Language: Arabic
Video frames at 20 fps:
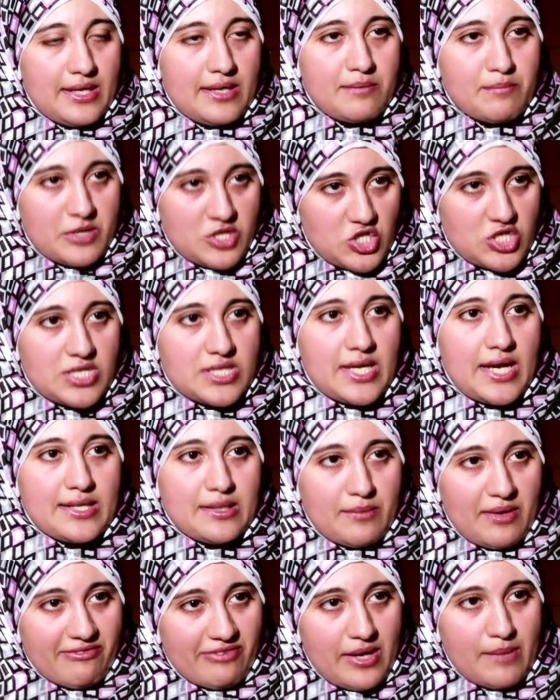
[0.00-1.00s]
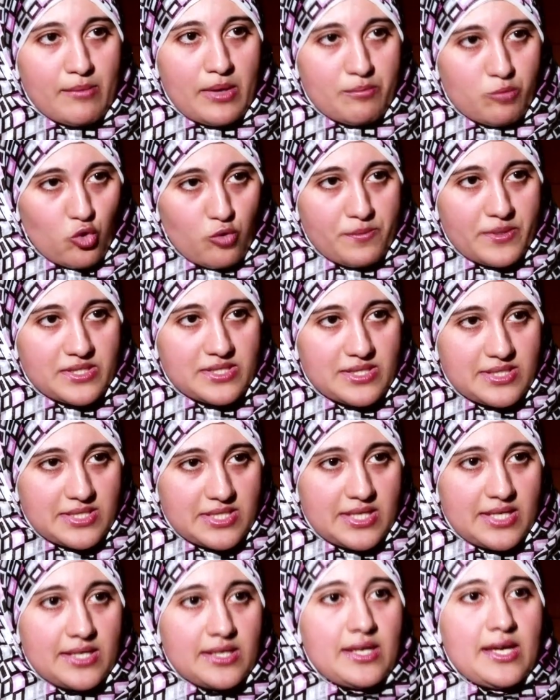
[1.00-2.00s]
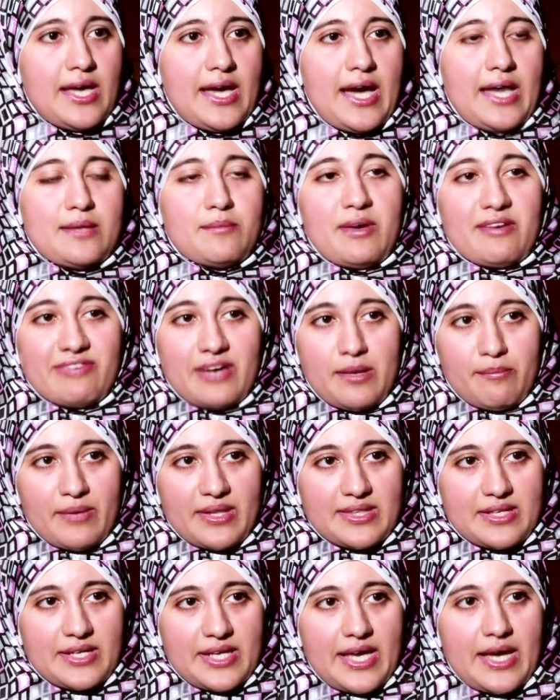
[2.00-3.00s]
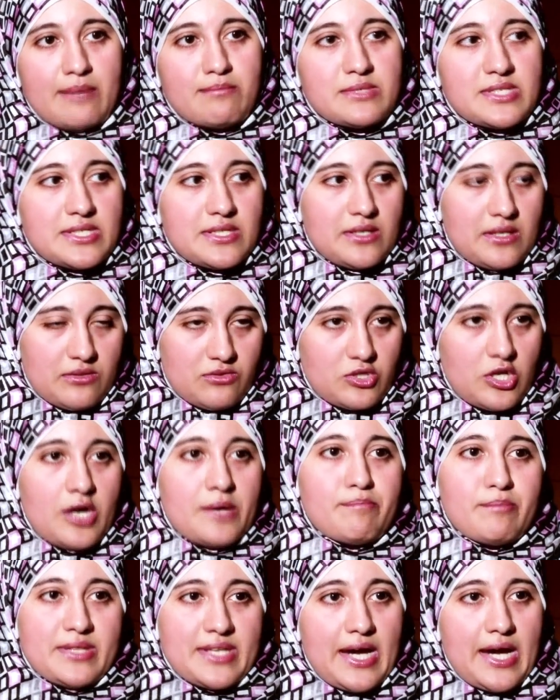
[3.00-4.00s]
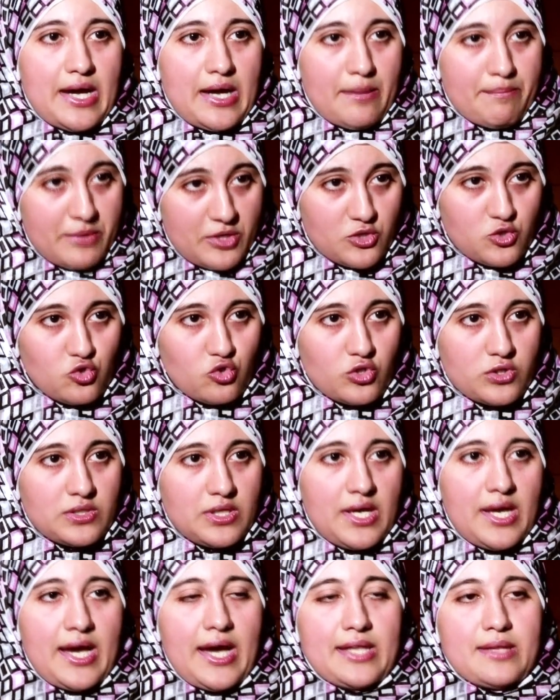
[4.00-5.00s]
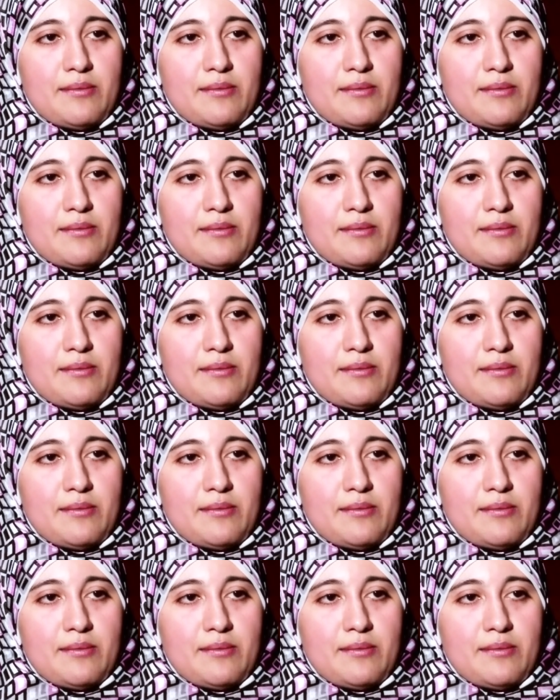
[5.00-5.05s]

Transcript: الماشين هتبقى فاهمه البروبرتي دي ايه هتبقى فاهمه ان ريهام دي التايب بتاعها بيرسون